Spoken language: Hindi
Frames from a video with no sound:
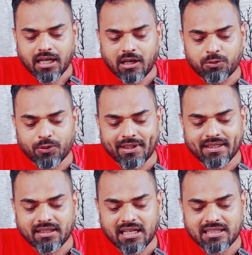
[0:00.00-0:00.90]
हाउ टू
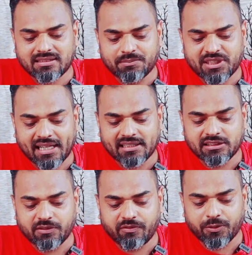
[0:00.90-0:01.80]
एंटर लास्ट चिप
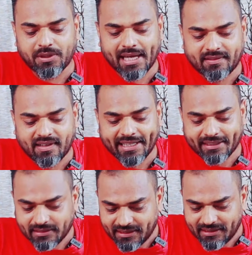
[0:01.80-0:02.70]
चैलेंज इफ यू डायर
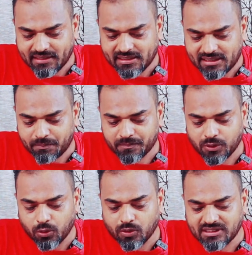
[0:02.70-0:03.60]
ट्राई इट eat द चिप
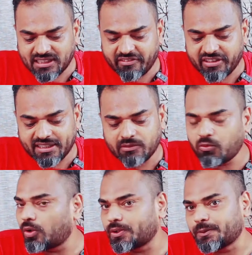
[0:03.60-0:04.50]
Don't say we
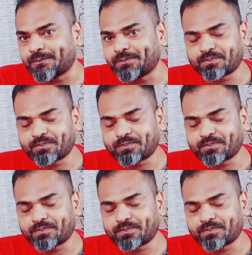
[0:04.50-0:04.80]
didn't warn you.